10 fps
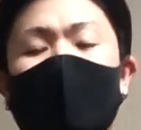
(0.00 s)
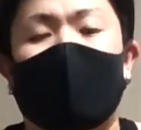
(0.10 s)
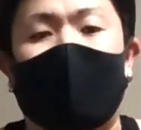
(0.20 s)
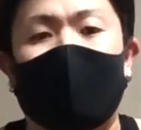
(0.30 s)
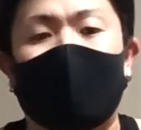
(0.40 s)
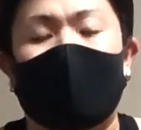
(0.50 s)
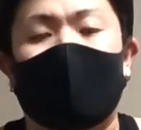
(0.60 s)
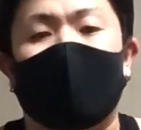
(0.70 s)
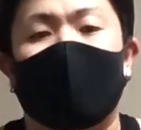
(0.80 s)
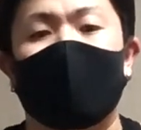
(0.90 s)
はい、
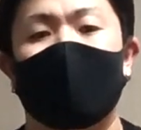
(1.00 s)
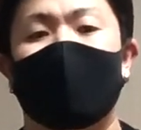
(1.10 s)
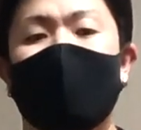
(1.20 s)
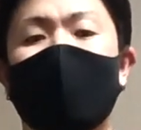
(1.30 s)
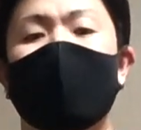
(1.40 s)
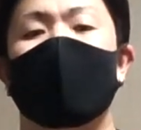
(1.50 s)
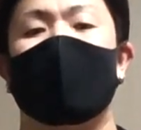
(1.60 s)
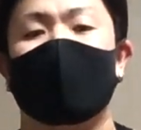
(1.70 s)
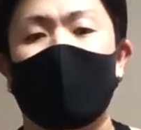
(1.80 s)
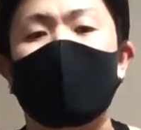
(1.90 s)
で終
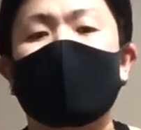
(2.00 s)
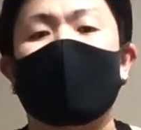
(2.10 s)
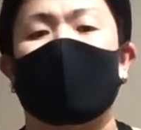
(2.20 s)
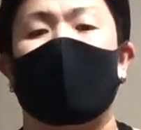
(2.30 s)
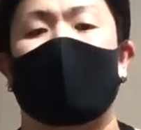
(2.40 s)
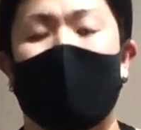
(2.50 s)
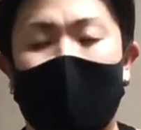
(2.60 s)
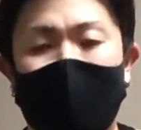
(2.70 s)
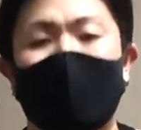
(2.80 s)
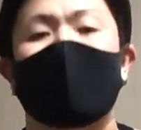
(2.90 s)
わったらまた5
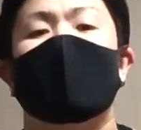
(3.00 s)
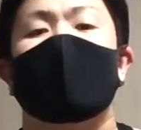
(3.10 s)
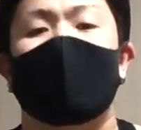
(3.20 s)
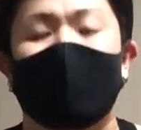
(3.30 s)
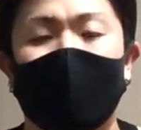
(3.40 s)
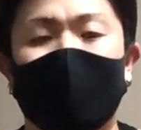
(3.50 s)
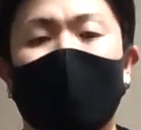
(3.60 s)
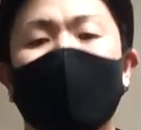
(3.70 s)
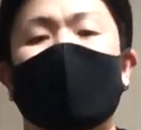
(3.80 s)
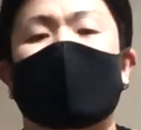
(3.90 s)
回やった
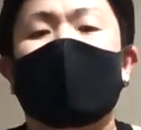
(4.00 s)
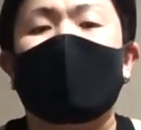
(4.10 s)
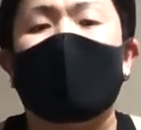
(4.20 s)
らまた